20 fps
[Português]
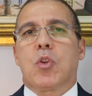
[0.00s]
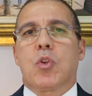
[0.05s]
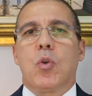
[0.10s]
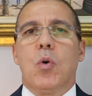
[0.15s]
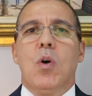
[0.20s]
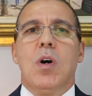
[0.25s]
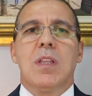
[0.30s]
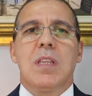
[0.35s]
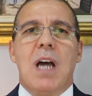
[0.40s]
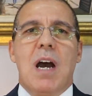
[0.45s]

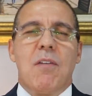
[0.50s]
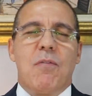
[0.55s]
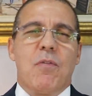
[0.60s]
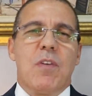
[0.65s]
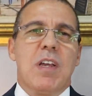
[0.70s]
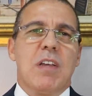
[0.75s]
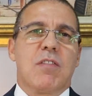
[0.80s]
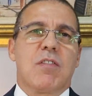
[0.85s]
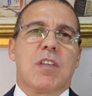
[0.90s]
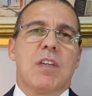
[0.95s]
Toda
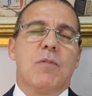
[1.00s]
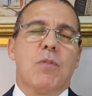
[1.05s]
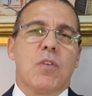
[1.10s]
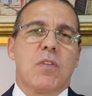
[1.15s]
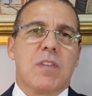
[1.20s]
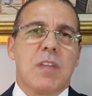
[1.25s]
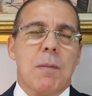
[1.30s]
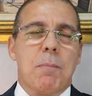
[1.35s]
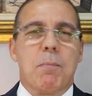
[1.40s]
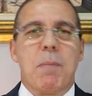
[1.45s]
vez que
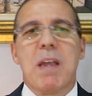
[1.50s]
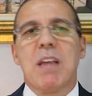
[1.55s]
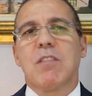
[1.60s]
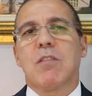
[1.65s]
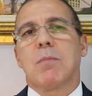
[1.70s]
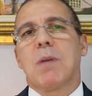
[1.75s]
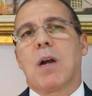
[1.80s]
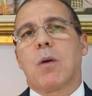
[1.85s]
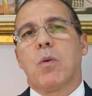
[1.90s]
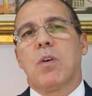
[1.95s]
você
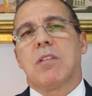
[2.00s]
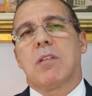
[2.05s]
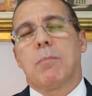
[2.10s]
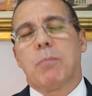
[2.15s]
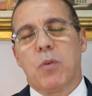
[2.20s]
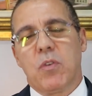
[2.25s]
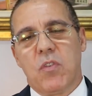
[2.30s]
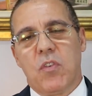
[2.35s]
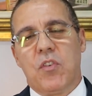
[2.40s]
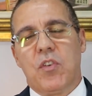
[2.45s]
pensa uma coisa
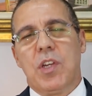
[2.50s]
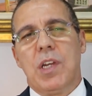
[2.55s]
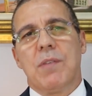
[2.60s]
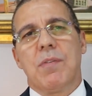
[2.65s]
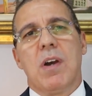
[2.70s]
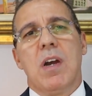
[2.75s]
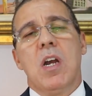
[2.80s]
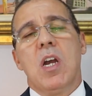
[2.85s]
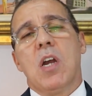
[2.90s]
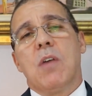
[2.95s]

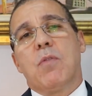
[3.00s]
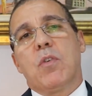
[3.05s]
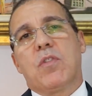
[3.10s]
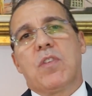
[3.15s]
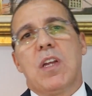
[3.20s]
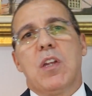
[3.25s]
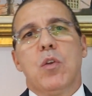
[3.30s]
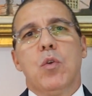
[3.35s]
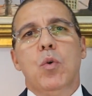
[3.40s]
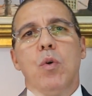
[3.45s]
positiva,
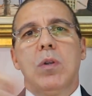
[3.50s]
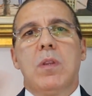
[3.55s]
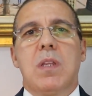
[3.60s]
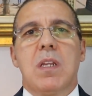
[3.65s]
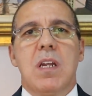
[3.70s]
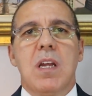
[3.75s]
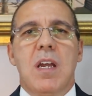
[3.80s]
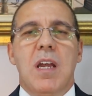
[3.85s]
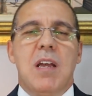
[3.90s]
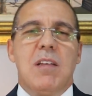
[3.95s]
você
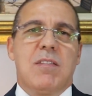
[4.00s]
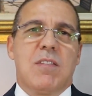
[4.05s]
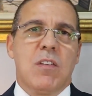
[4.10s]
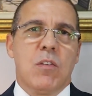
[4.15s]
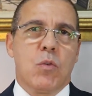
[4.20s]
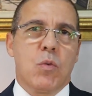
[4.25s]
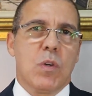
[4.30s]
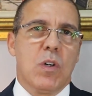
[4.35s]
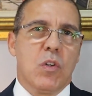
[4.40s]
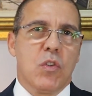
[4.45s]
nutre esse
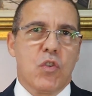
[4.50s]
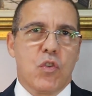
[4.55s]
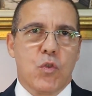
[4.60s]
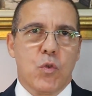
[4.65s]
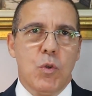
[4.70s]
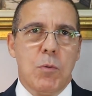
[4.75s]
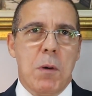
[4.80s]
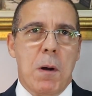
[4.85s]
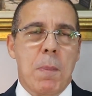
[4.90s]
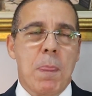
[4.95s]
cinturão de
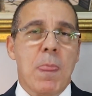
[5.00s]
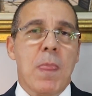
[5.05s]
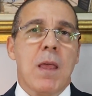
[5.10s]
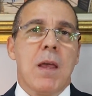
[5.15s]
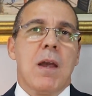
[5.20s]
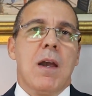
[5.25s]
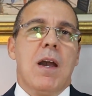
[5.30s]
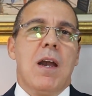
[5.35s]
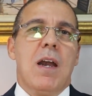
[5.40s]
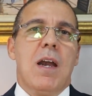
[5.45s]
Schumann
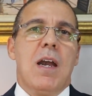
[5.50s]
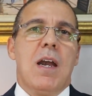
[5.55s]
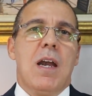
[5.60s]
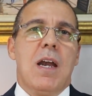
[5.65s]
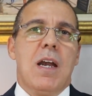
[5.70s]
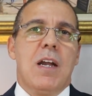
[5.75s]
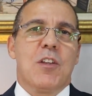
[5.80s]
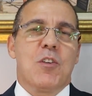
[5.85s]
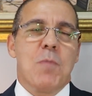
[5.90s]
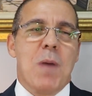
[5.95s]

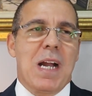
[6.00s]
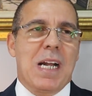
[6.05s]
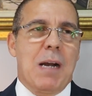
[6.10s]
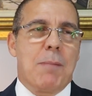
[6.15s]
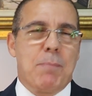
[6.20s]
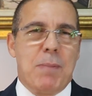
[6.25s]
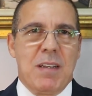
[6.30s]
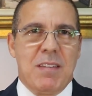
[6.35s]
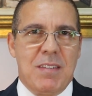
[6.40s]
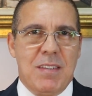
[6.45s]
é, de uma
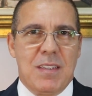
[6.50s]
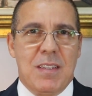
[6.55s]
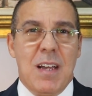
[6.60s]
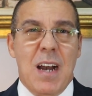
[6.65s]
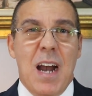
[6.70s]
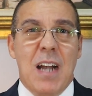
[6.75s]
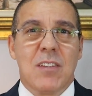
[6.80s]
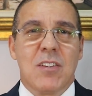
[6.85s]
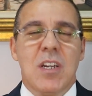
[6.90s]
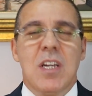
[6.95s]

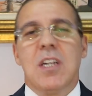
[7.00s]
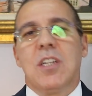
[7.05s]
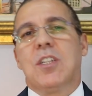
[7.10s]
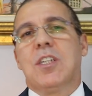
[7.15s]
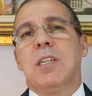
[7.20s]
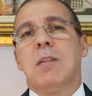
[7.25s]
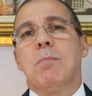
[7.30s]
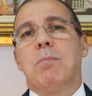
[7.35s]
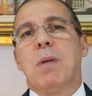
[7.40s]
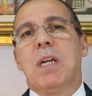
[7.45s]
capacidade
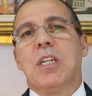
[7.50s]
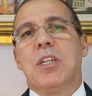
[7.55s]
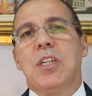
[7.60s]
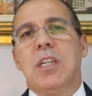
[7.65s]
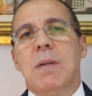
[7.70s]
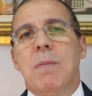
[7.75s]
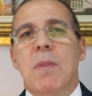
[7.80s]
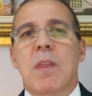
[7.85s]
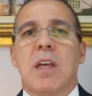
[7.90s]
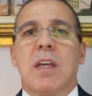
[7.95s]
de
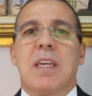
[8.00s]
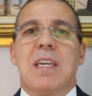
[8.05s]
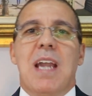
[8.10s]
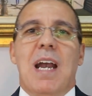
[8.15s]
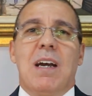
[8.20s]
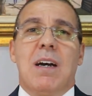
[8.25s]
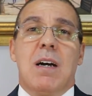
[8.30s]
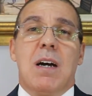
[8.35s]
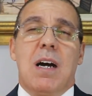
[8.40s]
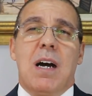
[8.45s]
impedir que
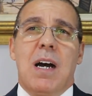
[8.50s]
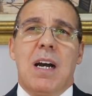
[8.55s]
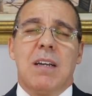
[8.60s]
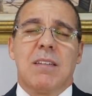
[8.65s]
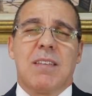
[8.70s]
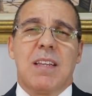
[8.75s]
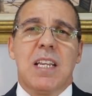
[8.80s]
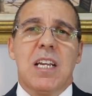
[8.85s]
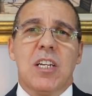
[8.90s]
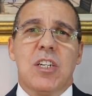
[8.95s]
a,
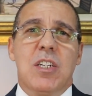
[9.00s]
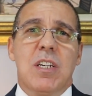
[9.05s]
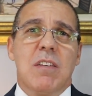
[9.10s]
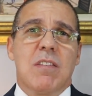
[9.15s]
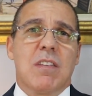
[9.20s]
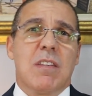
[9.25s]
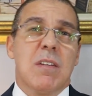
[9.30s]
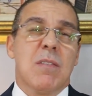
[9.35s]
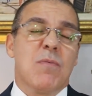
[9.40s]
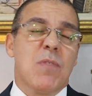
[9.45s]
as
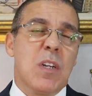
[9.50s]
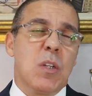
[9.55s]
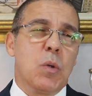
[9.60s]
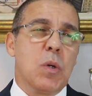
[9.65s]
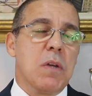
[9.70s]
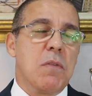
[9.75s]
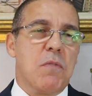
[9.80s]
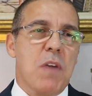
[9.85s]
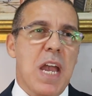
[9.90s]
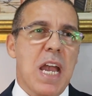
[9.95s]
energias que vem no
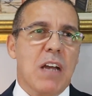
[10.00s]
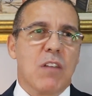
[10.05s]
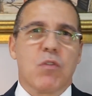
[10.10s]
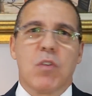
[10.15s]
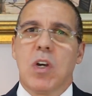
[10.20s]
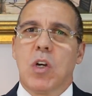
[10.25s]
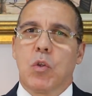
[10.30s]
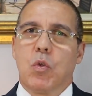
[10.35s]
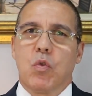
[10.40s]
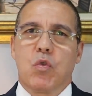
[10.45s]

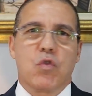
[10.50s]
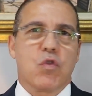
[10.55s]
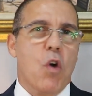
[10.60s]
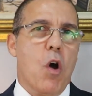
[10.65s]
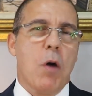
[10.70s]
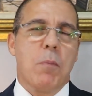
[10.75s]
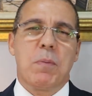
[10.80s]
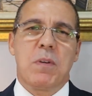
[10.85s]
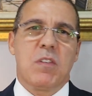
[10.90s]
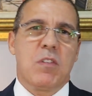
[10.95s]
universo, do
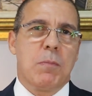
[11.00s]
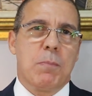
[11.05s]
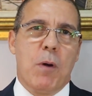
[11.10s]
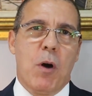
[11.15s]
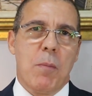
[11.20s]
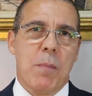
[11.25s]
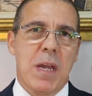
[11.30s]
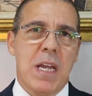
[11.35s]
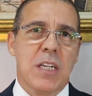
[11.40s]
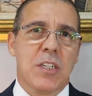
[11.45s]
Sol
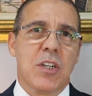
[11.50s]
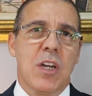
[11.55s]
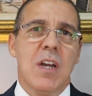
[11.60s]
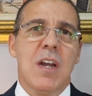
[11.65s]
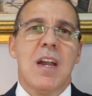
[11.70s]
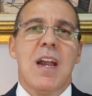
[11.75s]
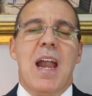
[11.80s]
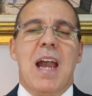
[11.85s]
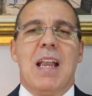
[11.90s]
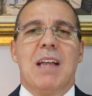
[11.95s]
principalmente,
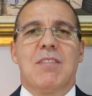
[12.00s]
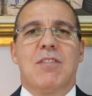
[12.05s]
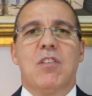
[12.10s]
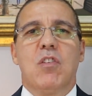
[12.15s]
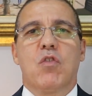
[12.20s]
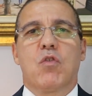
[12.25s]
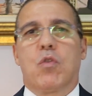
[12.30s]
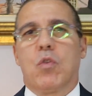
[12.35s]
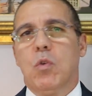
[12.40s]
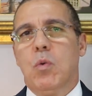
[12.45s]
elas
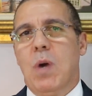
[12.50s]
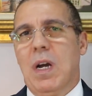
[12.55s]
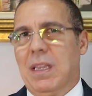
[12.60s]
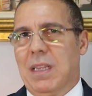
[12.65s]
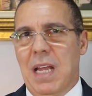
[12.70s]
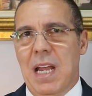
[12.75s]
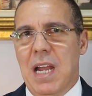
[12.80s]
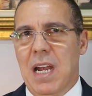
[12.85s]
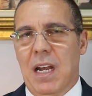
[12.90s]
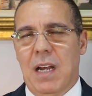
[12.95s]
destruam a
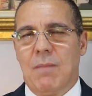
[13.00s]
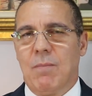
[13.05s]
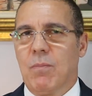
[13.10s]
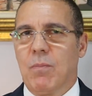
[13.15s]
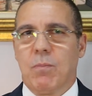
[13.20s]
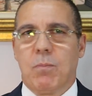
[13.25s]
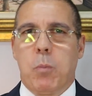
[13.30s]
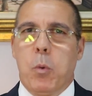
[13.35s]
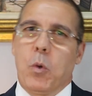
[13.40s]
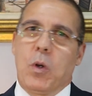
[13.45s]
Terra,
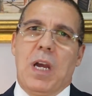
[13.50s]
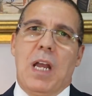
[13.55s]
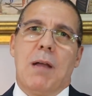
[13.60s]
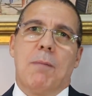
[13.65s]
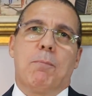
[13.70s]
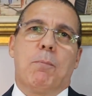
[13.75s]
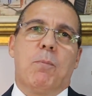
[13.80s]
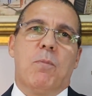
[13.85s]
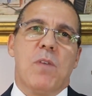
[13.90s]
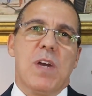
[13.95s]
porque
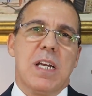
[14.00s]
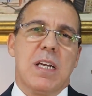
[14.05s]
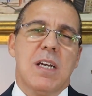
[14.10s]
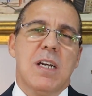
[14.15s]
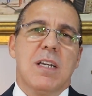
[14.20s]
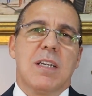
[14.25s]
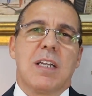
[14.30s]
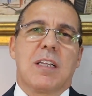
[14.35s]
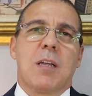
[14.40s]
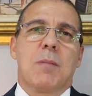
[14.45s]
ela
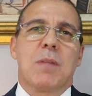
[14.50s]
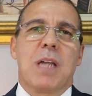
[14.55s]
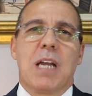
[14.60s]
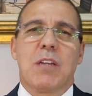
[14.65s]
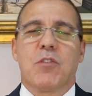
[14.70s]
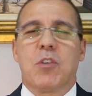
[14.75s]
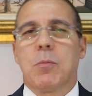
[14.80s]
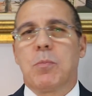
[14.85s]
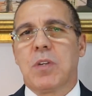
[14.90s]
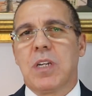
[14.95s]
vem
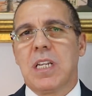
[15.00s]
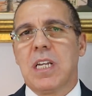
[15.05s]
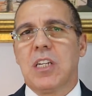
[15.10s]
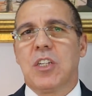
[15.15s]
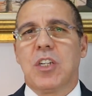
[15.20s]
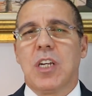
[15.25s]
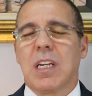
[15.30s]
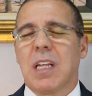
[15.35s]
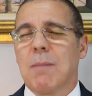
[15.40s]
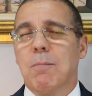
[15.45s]
determinado tipo de
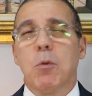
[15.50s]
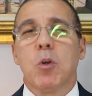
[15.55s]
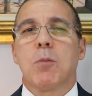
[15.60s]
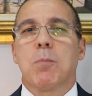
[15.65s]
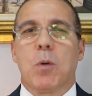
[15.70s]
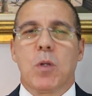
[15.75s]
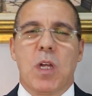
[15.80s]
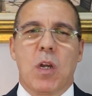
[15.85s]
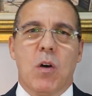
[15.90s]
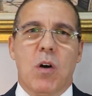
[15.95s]
energia que é
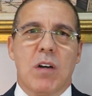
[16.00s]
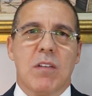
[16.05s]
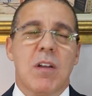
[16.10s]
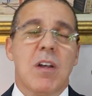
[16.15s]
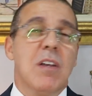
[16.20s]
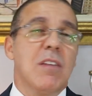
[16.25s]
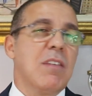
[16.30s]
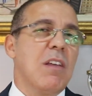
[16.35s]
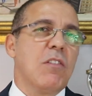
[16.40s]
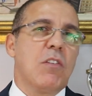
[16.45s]
muito
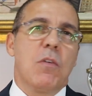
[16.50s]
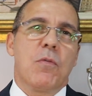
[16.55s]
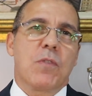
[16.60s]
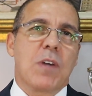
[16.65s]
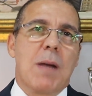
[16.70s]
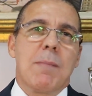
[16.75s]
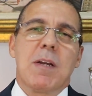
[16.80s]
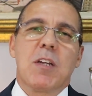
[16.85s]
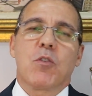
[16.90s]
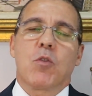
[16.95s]
poderosa,
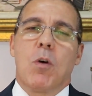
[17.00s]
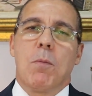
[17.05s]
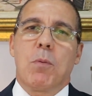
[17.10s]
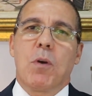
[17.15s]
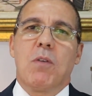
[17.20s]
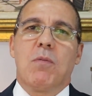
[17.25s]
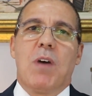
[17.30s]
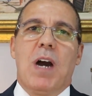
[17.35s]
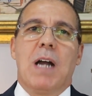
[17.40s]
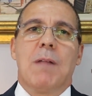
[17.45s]
cientificamente
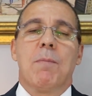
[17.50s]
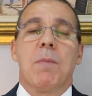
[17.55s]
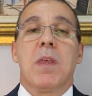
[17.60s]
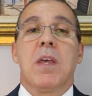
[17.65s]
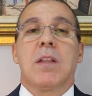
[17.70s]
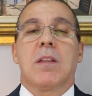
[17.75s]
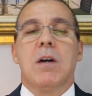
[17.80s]
comprovado.